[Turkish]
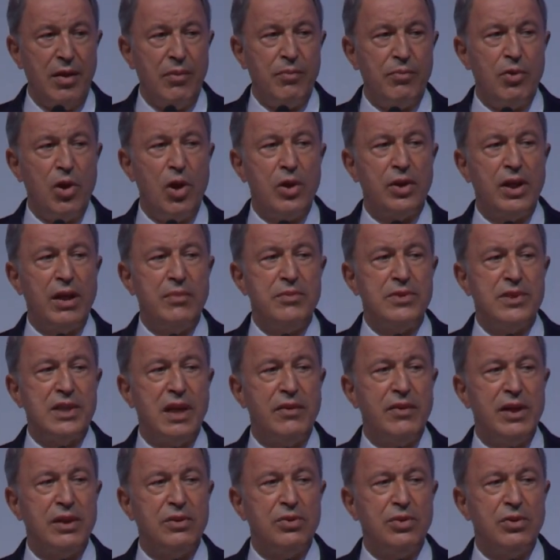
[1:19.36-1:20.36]

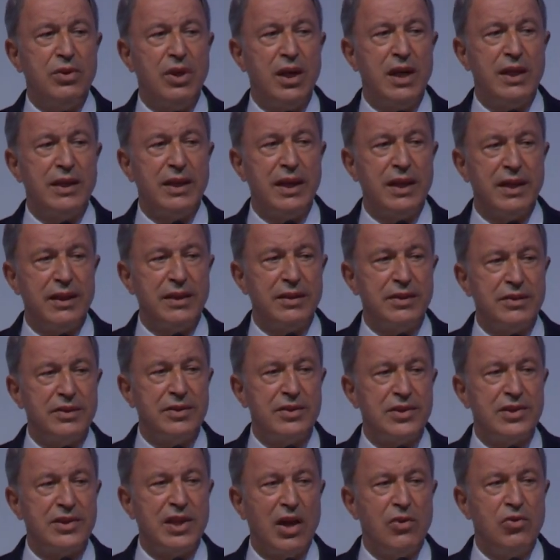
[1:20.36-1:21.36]
Bölgemizde ve dünyada
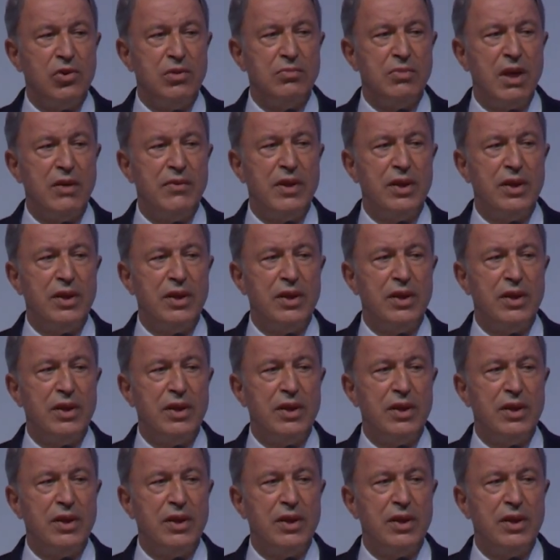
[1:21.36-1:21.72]
savunma